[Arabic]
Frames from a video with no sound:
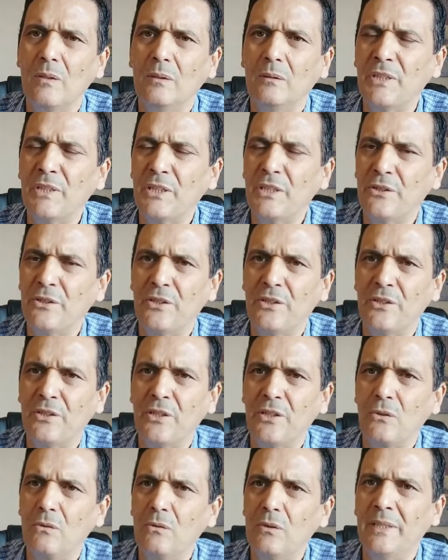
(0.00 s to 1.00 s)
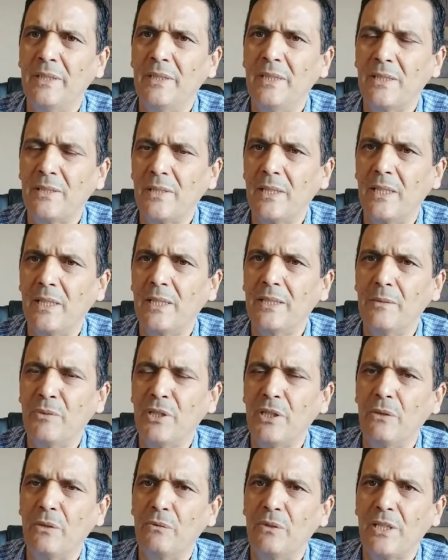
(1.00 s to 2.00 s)
باش تجي تقول للناس غادي
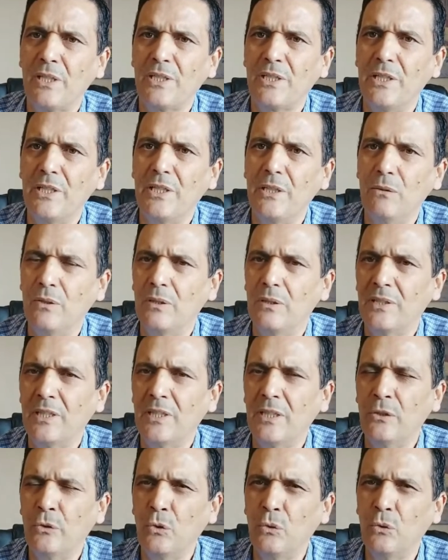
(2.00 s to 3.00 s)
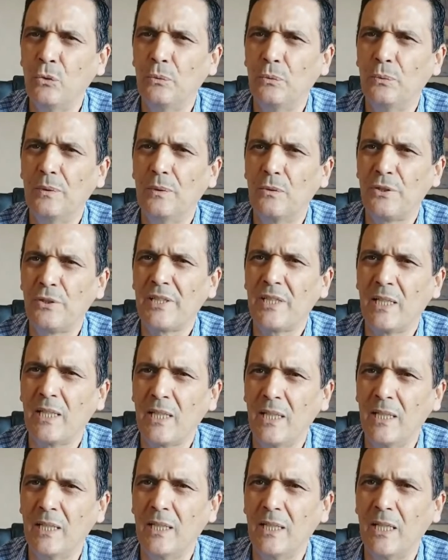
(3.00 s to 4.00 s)
نمشيو نغزيو تندوف
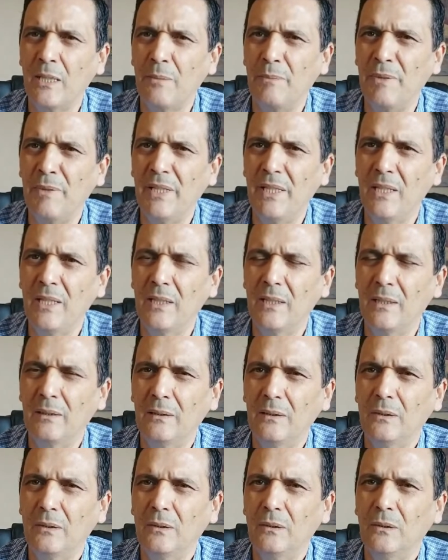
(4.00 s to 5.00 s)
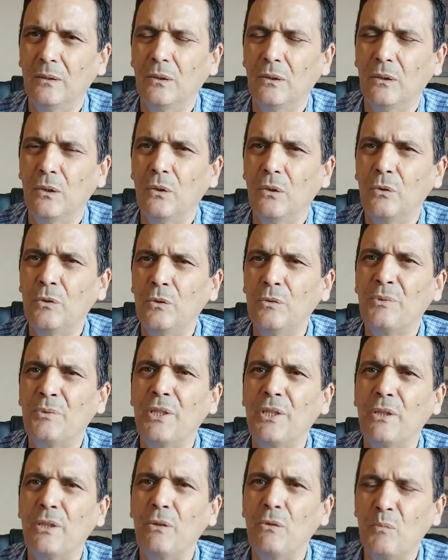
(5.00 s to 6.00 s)
والصحراء الغربيه
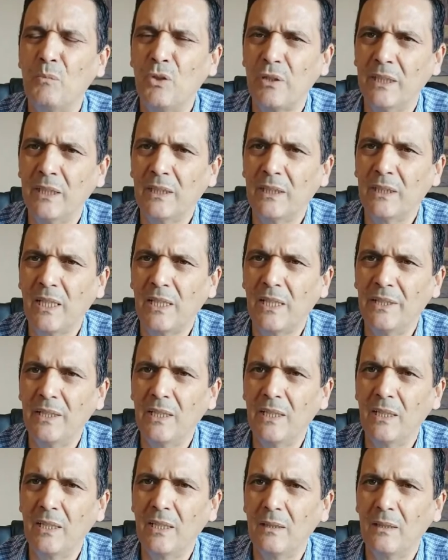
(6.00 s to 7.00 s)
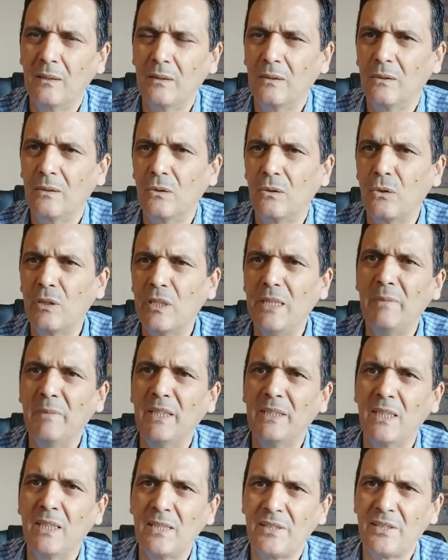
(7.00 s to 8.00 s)
ونمشيو لموريتانيا
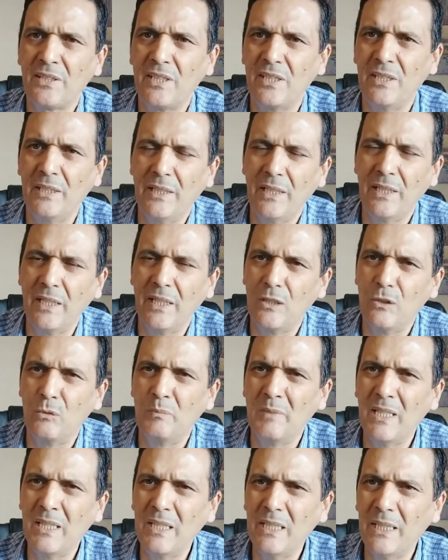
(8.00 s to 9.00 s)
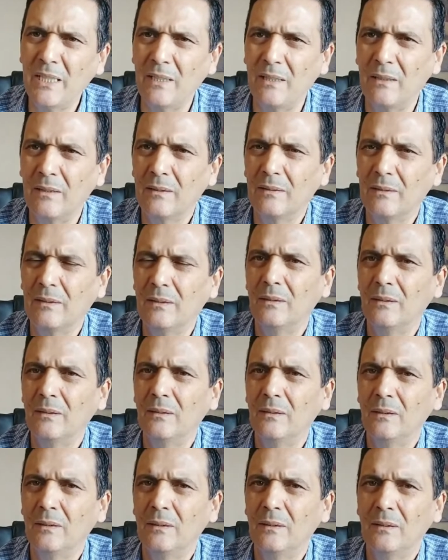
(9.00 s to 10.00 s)
ولماذا لا السنغال ومالي
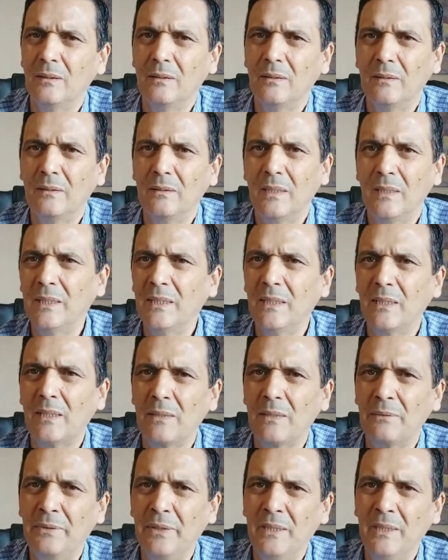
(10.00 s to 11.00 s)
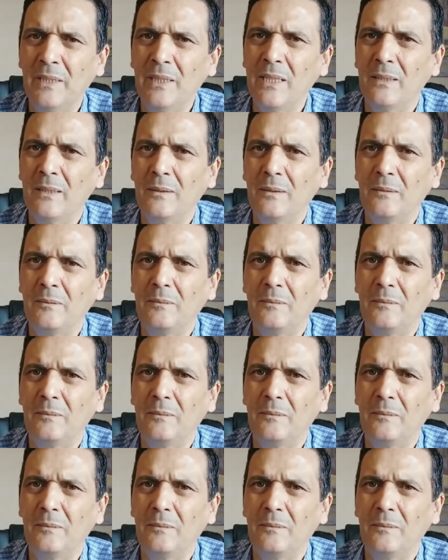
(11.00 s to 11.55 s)
هذا راه فتنه